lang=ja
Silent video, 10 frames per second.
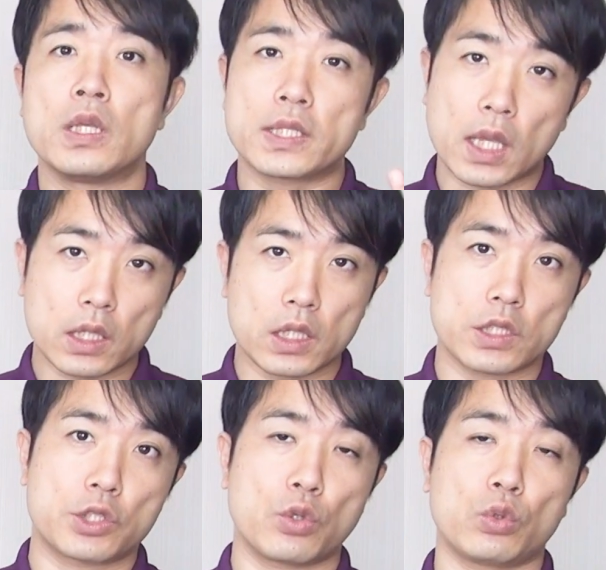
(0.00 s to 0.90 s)
さっき
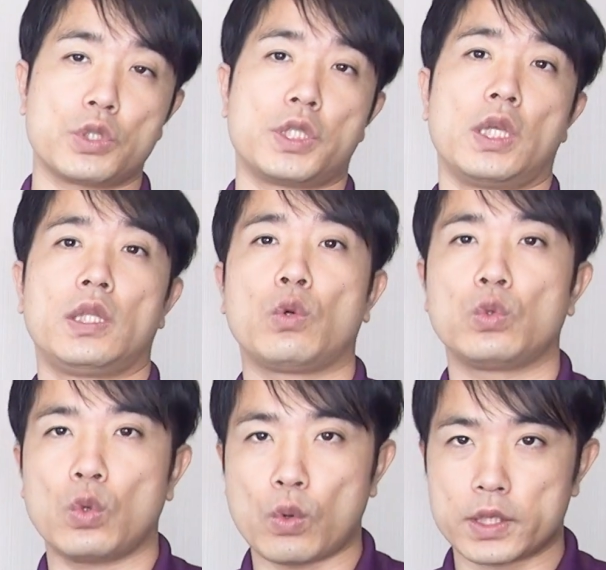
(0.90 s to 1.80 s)
しようとしていたこ
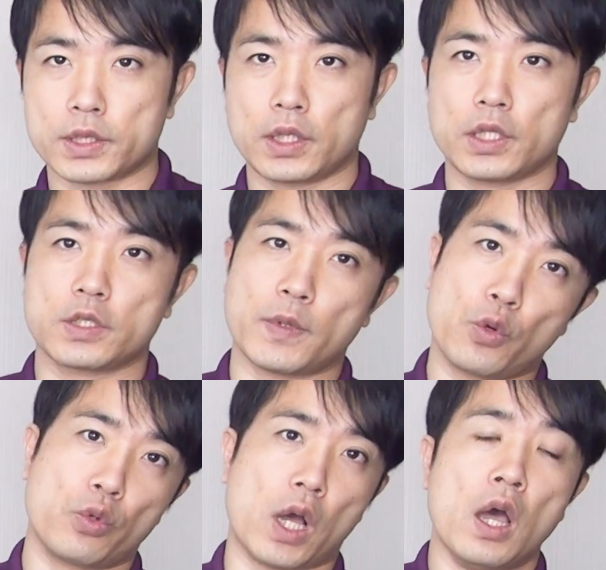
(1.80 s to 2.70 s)
とを忘れてしまう
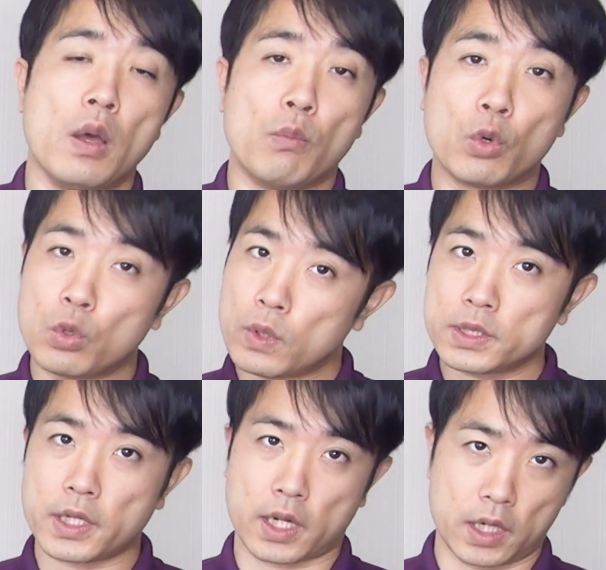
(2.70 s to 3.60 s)
ような物
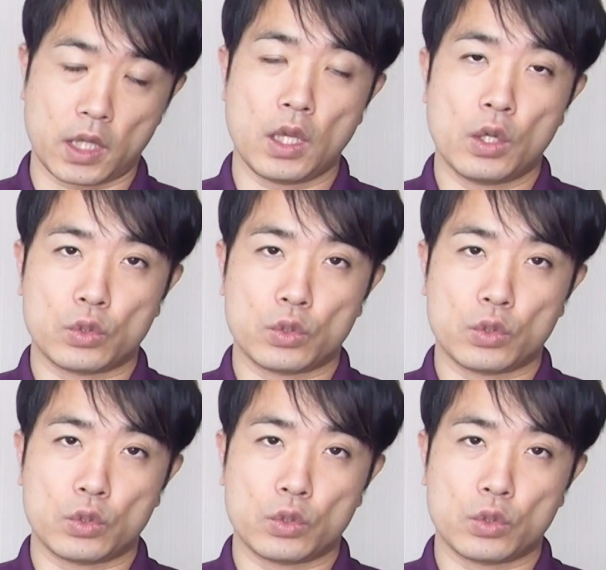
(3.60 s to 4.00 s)
忘れがね、